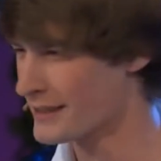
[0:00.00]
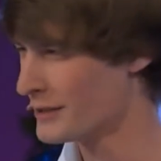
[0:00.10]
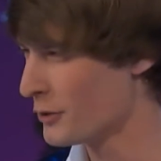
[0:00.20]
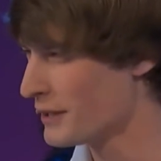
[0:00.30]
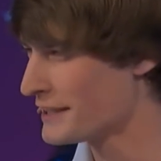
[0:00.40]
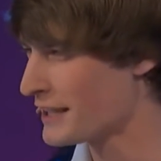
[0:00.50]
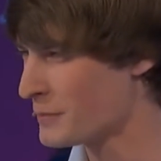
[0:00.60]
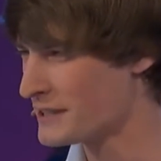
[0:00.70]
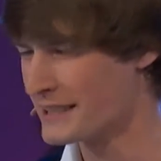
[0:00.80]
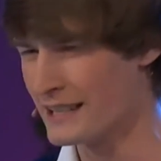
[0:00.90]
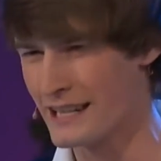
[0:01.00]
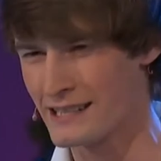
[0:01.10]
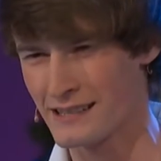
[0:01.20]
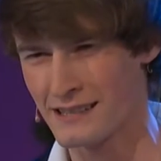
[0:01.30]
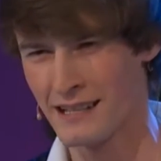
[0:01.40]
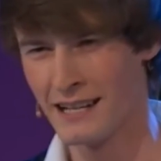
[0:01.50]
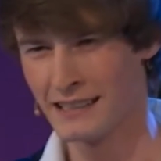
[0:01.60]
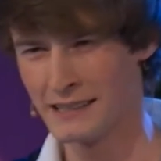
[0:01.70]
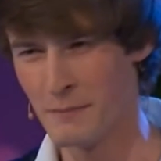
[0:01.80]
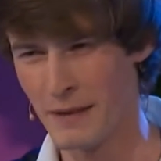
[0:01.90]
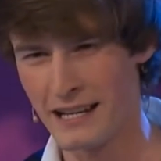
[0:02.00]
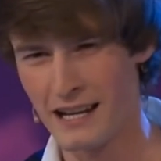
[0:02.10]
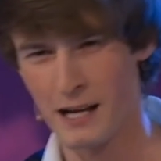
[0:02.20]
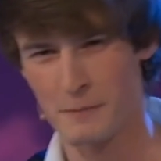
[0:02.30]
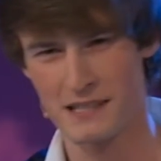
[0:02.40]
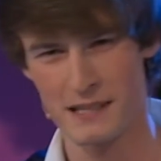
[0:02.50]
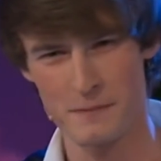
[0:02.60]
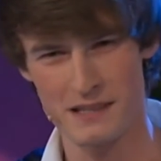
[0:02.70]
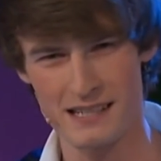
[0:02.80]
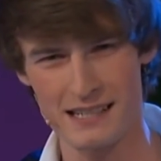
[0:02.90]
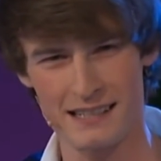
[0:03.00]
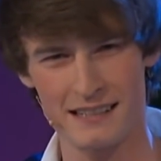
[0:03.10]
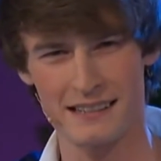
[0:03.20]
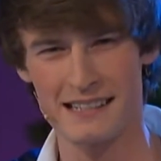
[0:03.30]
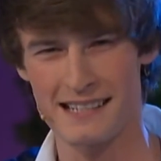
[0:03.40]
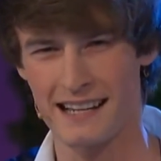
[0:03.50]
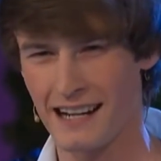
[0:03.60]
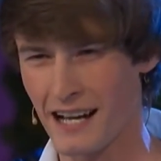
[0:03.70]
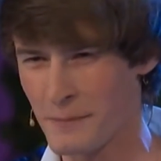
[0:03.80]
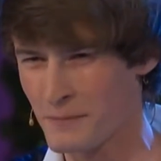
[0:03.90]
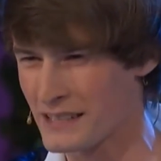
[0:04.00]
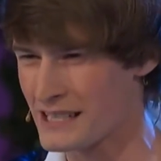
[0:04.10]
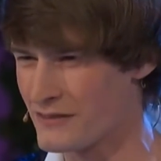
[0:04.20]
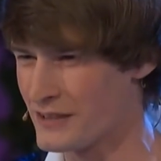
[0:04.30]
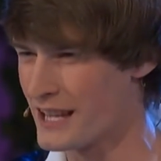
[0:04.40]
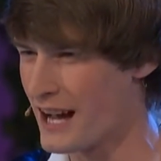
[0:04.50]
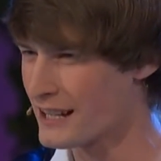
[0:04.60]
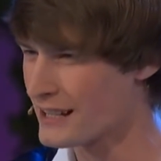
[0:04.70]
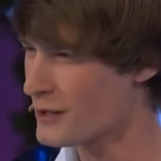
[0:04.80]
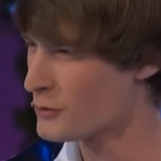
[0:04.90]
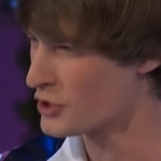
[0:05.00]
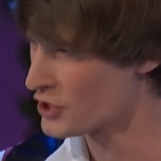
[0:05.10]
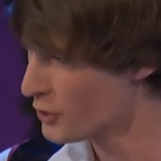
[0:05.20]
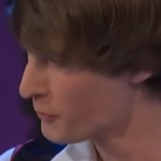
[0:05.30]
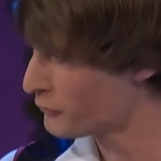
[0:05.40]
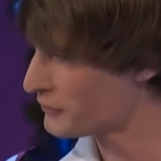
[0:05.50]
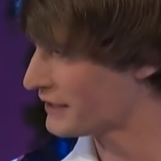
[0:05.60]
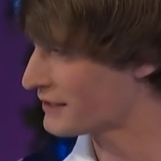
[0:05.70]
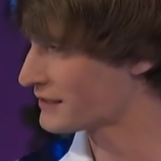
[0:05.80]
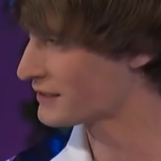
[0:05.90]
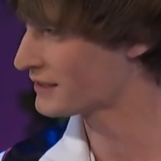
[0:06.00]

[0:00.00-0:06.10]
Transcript: Na, ne? neulich habe ich gelesen, die Männer ab 70, die zerreiben des Viagra und schnupfen des.